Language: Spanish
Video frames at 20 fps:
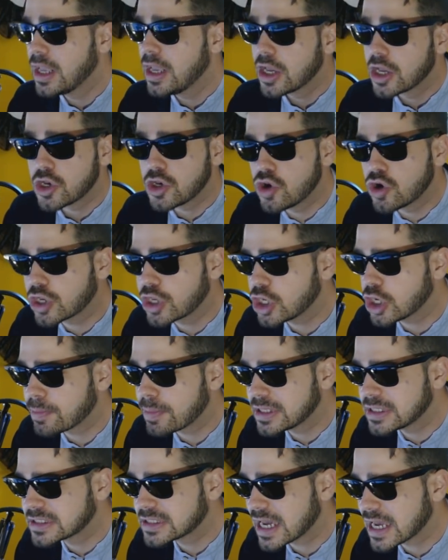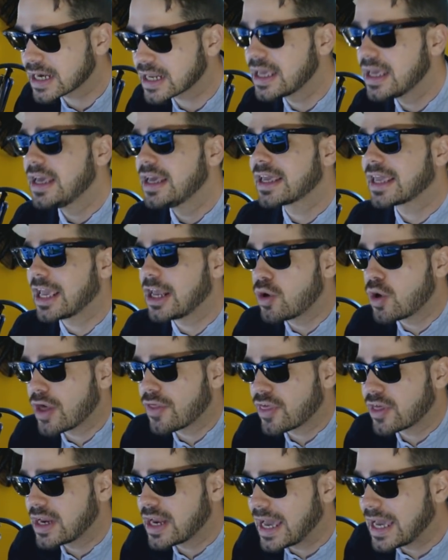No quiero pensar que lo
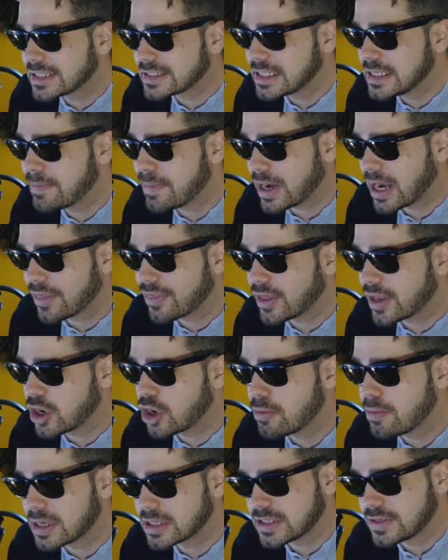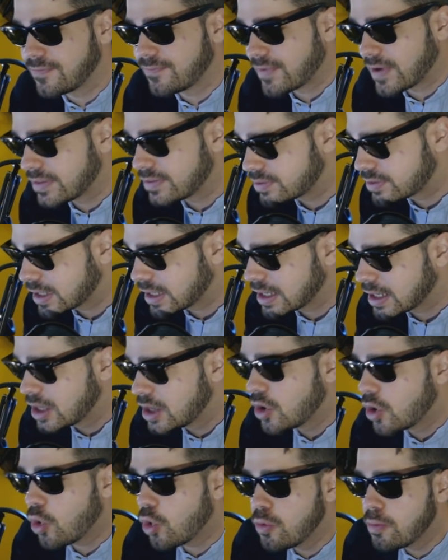hacen así para hacerlo más infantil.
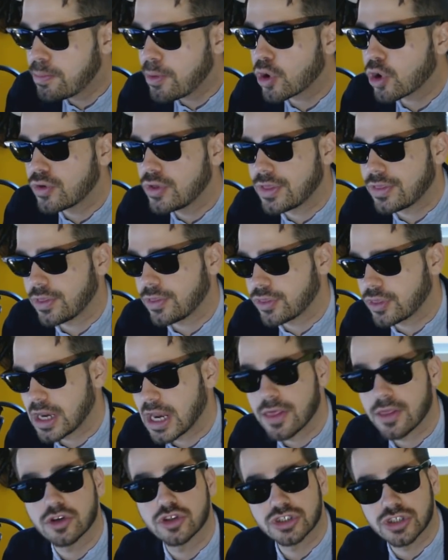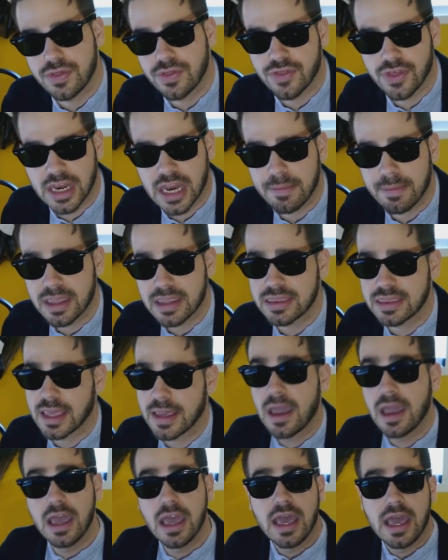Un poco decepcionado, sinceramente.
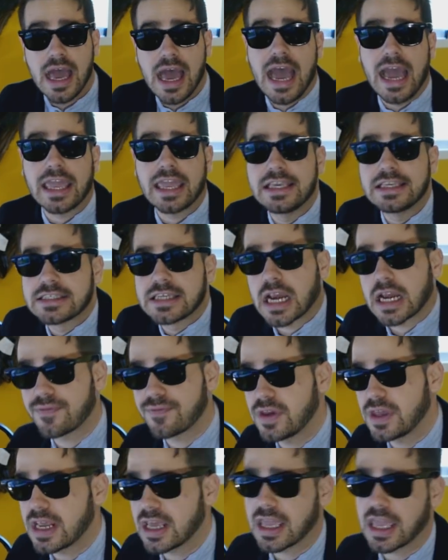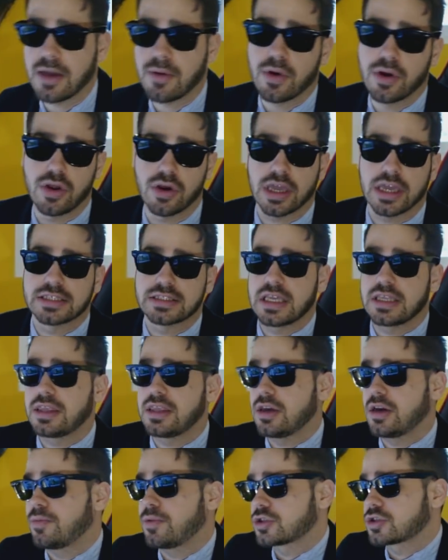Aquí se refiere que, bueno, que este
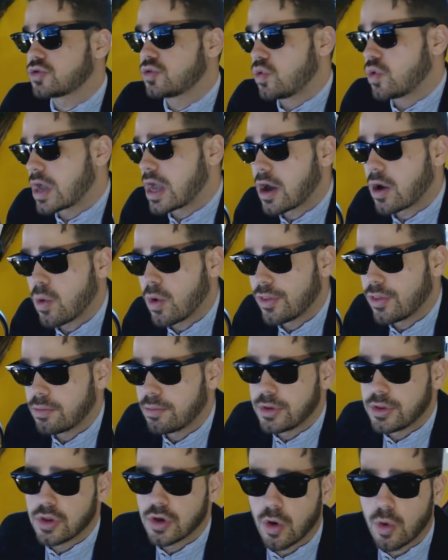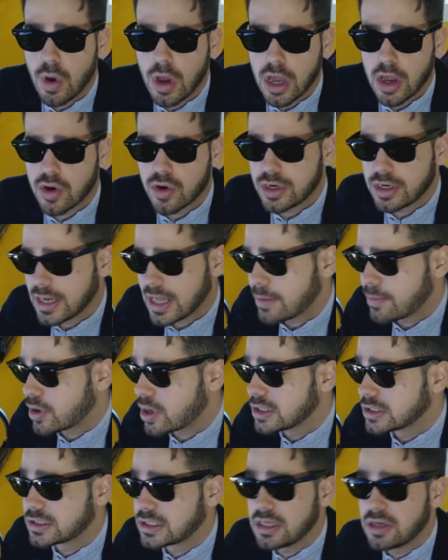tío pues nunca ha jugado un videojuego ni nada por el
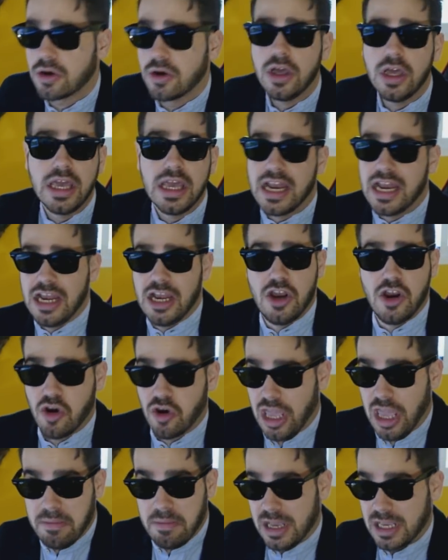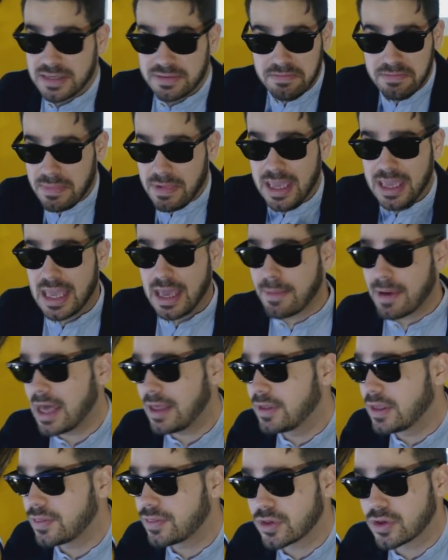estilo. Lo que más me llama la
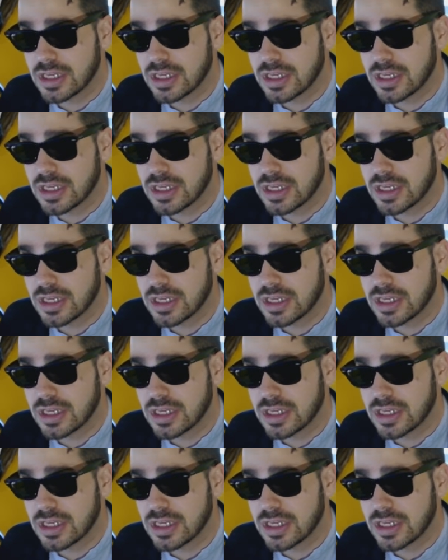atención